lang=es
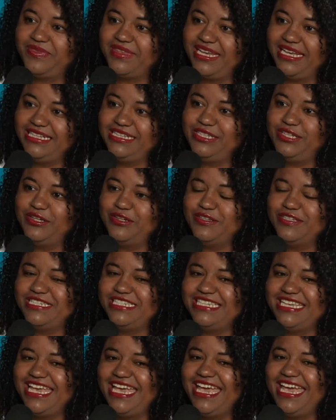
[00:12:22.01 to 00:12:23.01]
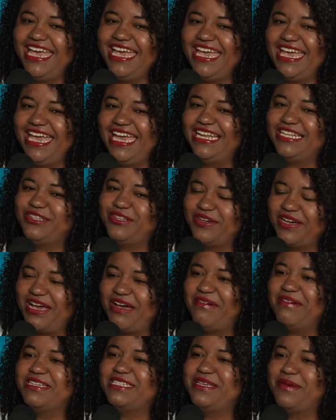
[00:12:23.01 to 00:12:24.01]
Entonces, él
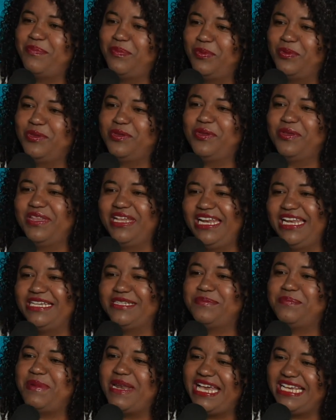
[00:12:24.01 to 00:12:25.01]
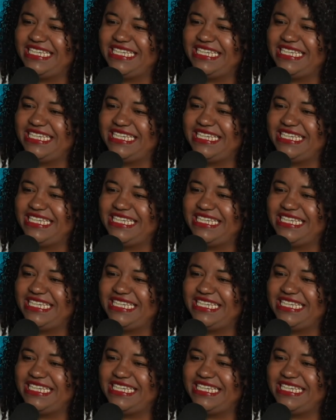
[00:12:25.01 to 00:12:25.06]
tocaba ese punto de las, las